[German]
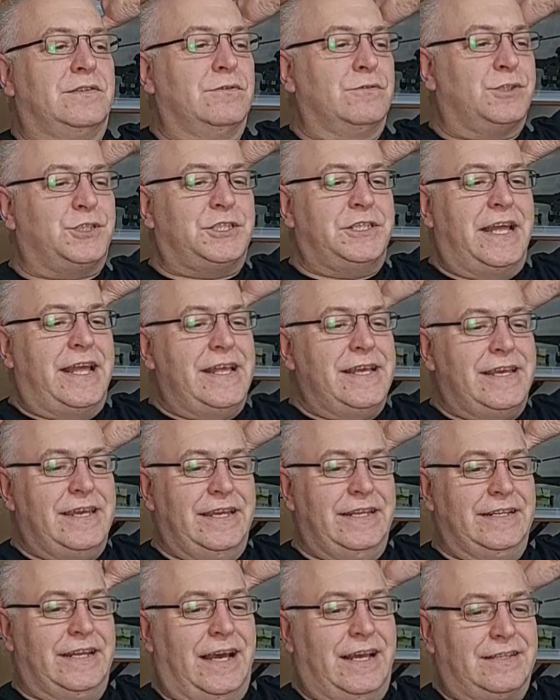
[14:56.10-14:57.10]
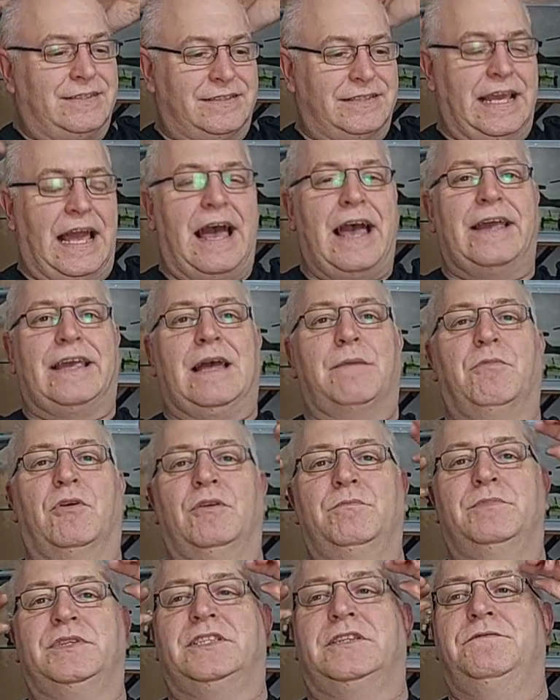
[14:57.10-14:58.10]
So schnell ging das. Ja, ich habe
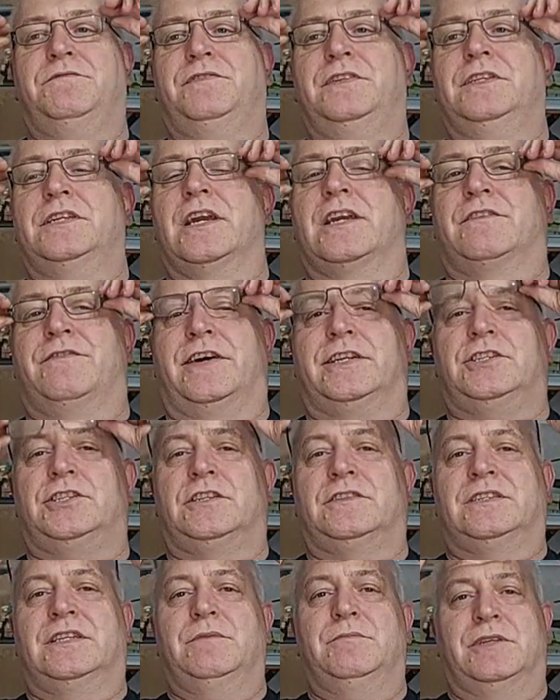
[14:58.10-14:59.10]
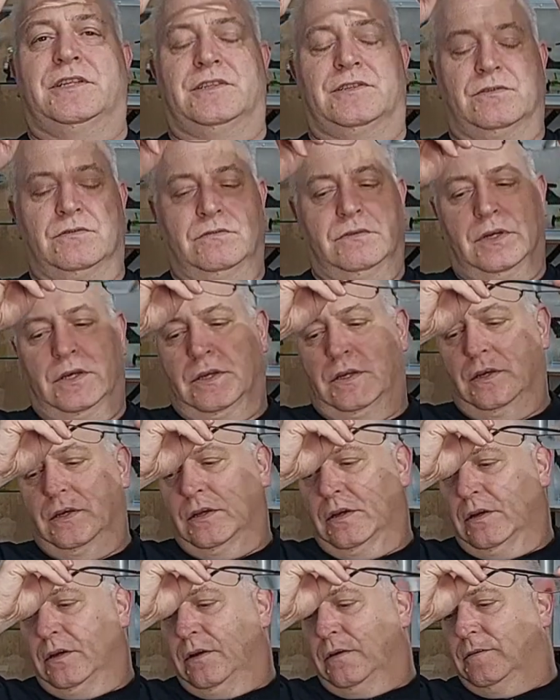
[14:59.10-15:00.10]
heute ein bisschen viel gequatscht, das gebe ich zu.
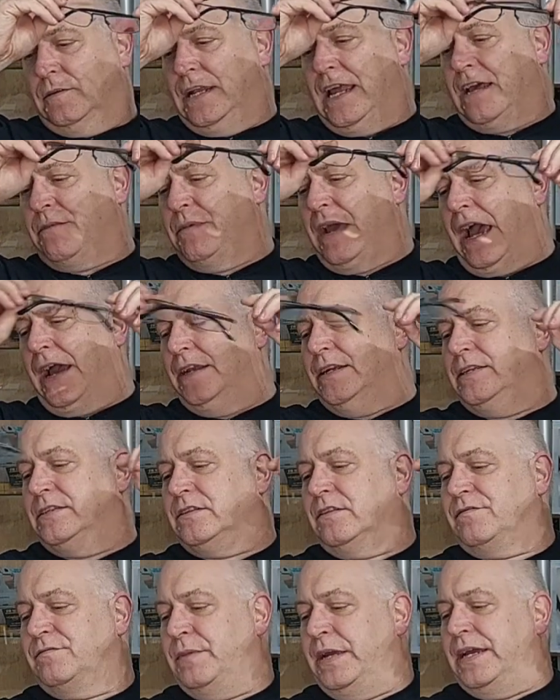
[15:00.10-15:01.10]
Da lag mir einiges auf dem